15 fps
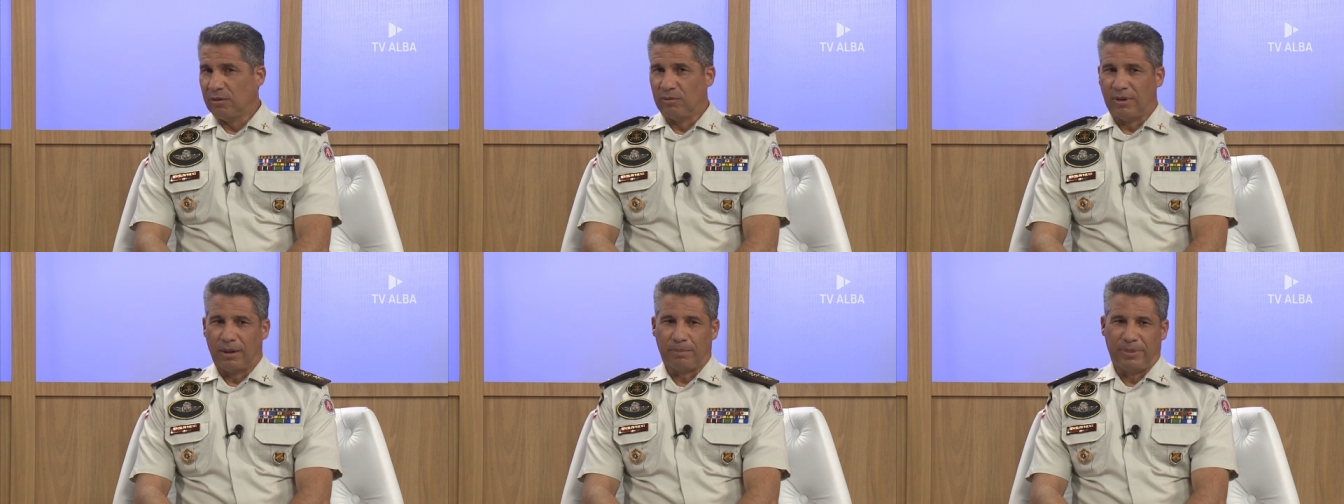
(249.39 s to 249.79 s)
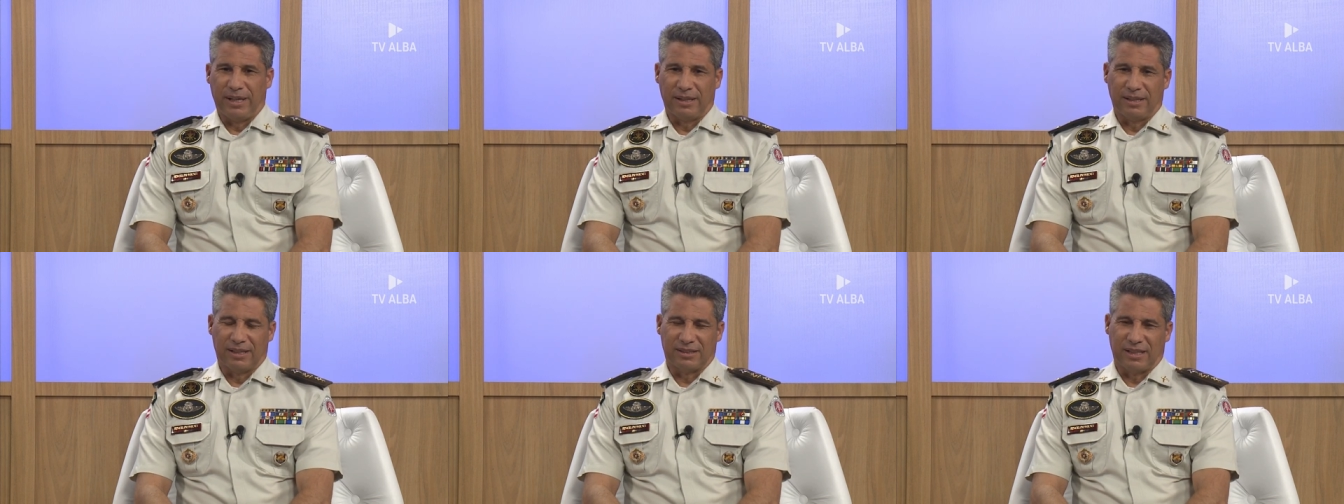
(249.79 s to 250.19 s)
uma
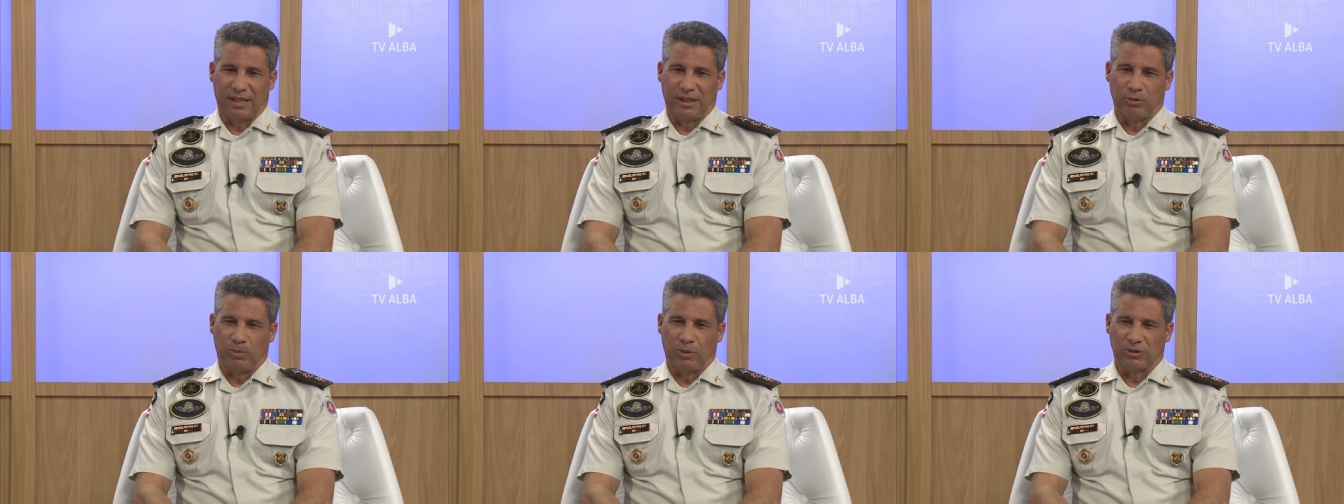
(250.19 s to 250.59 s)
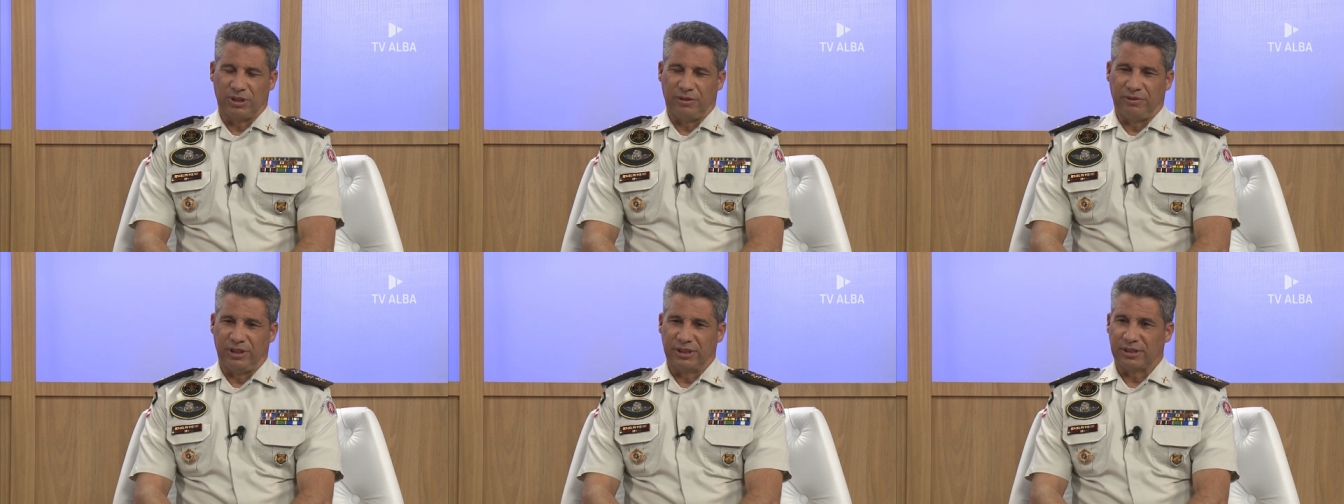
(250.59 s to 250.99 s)
perda até do ponto
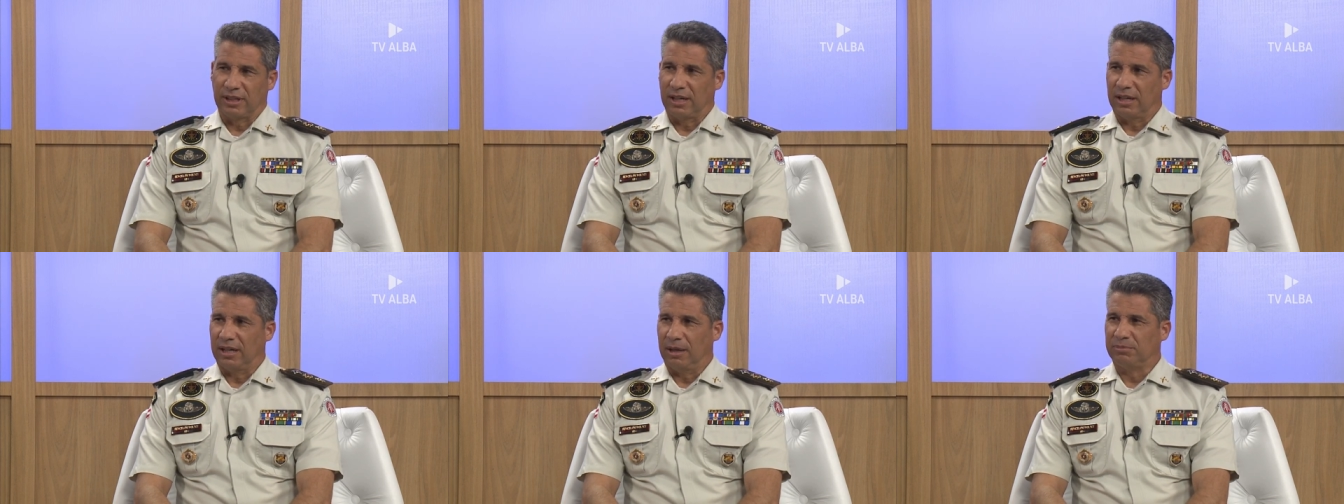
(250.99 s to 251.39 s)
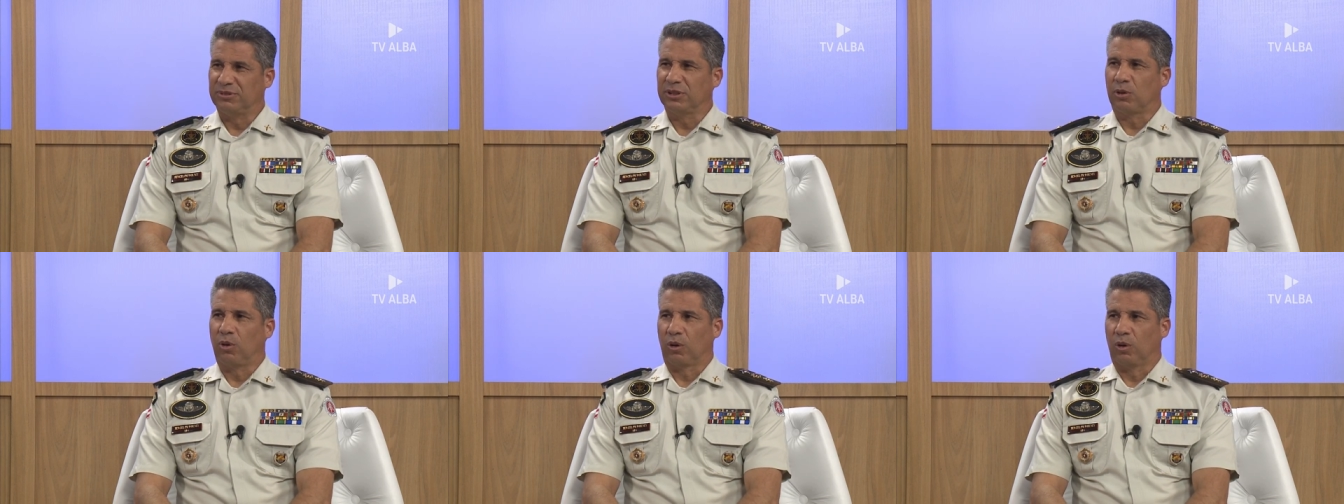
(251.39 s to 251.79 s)
de vista é,
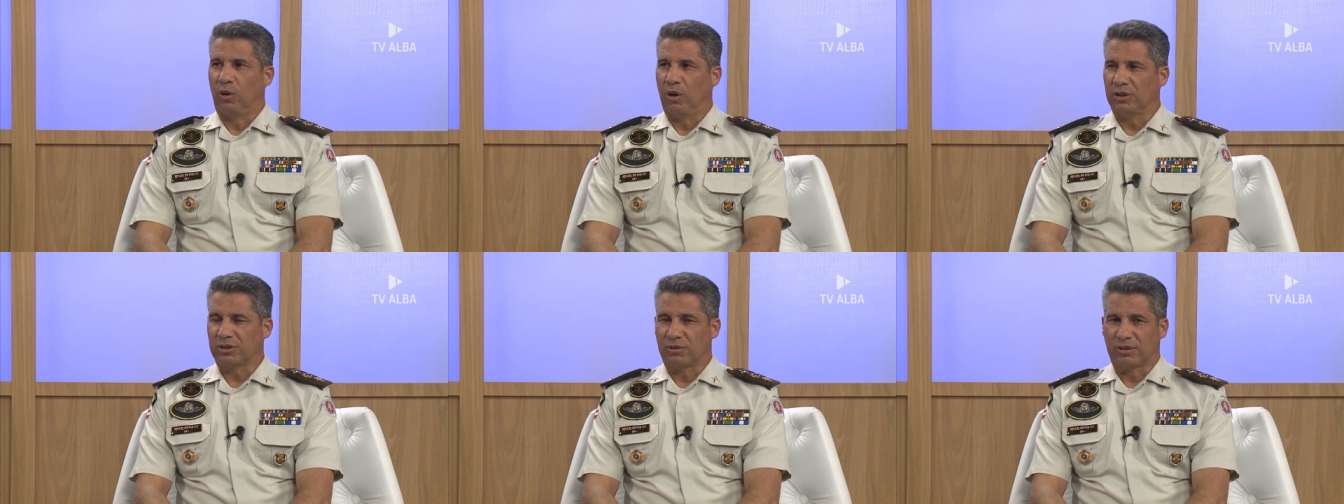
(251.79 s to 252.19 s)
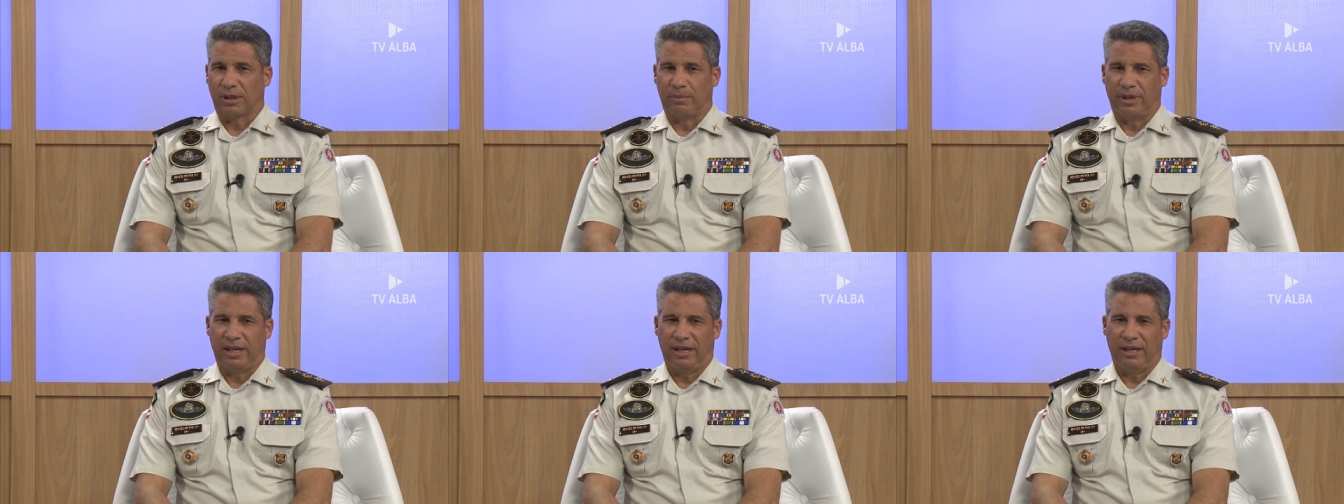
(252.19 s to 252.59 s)
psicológico
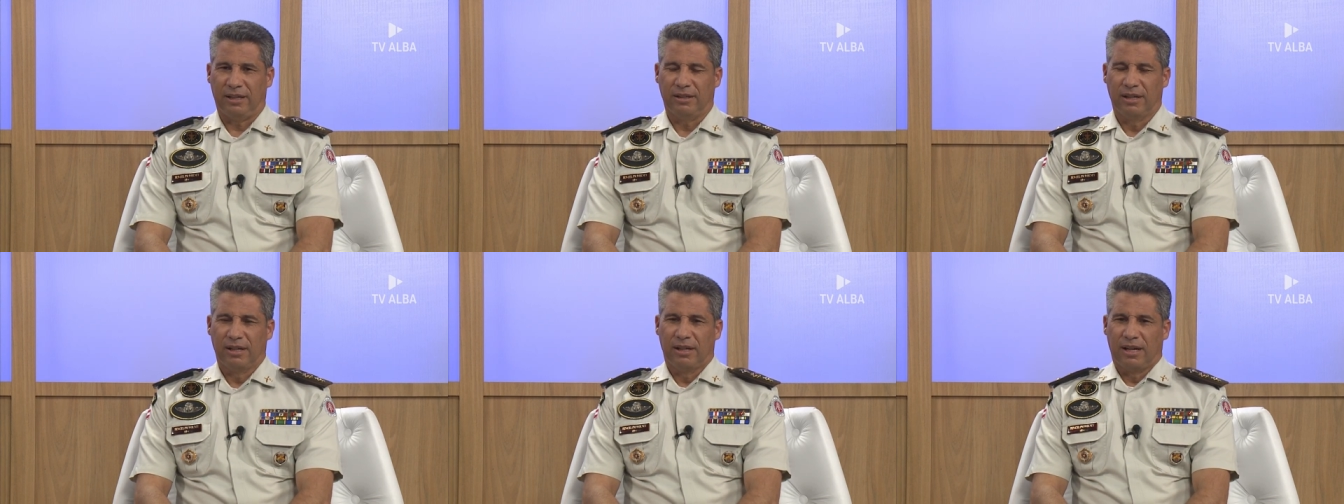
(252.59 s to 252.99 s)
também,